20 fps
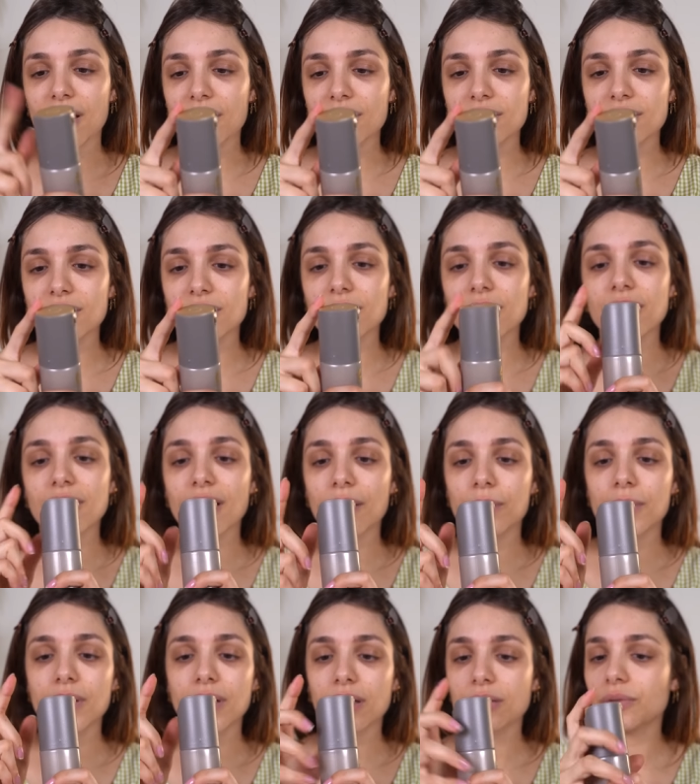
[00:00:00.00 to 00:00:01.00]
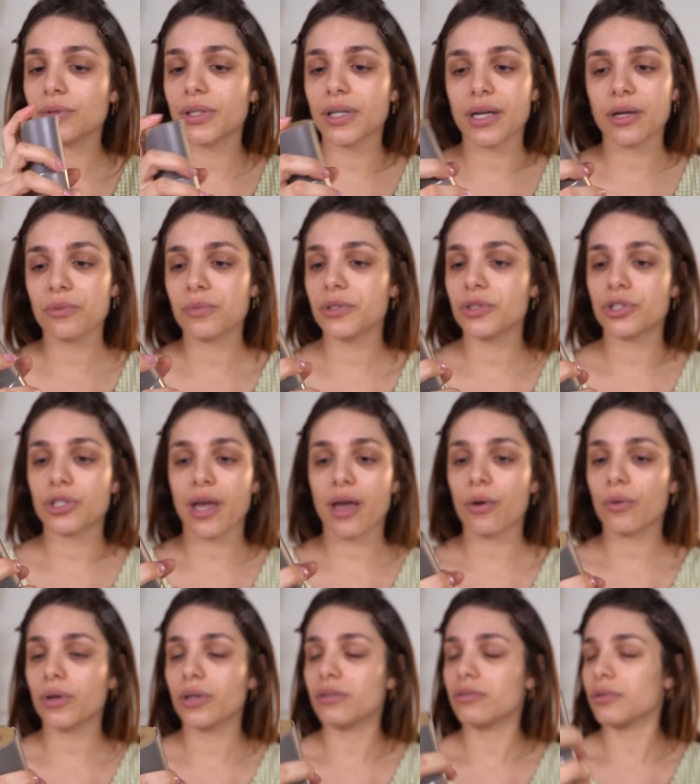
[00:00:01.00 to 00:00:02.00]
Esse aplicador realmente é
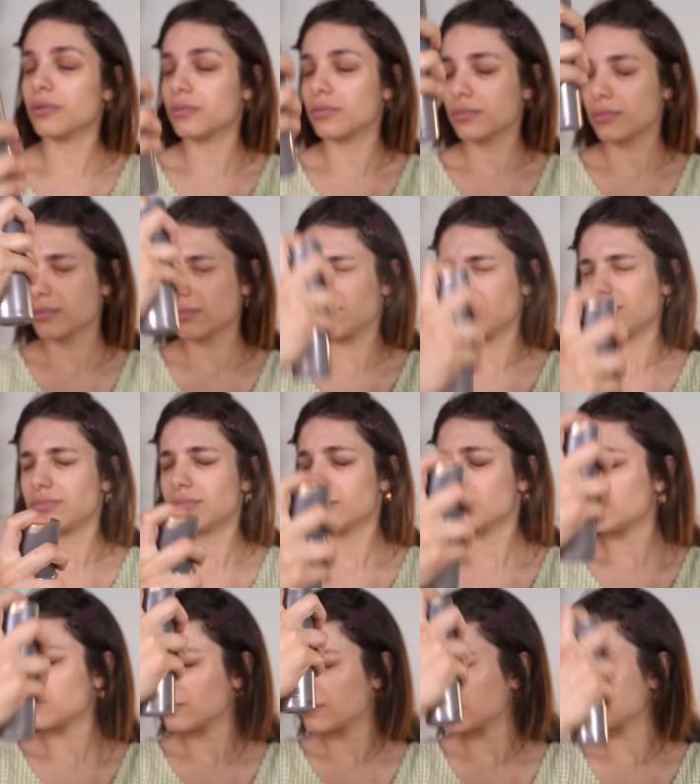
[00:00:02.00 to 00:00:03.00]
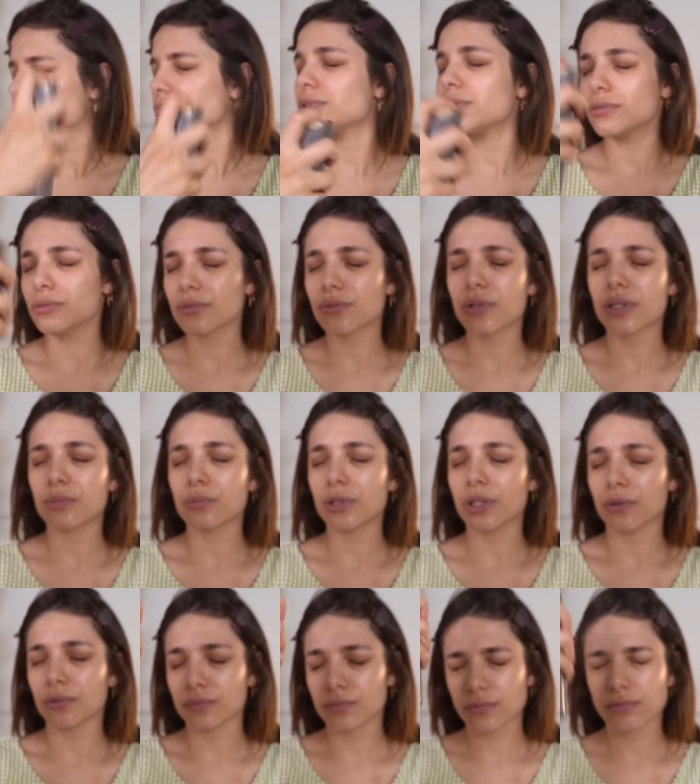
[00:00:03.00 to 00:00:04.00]
horrível. Eu não amo,
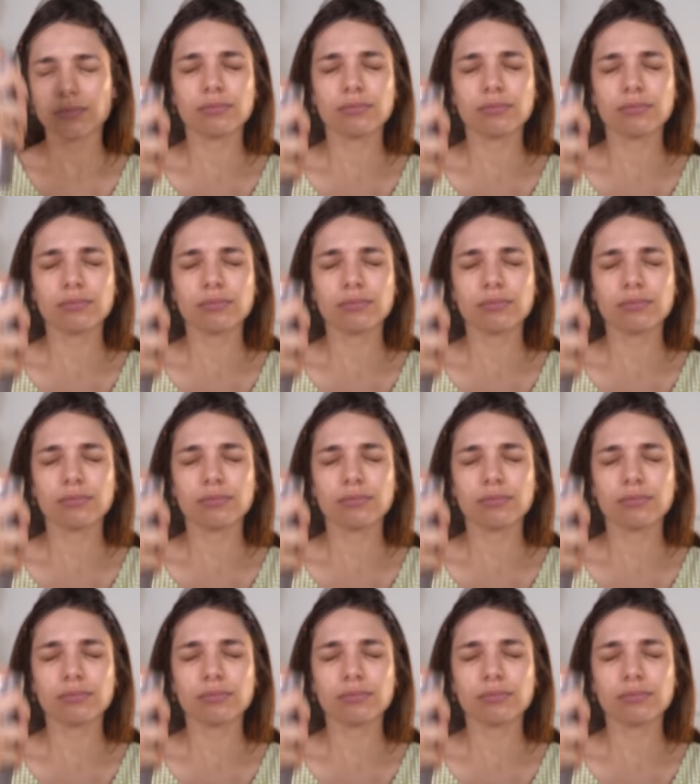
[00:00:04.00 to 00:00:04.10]
não.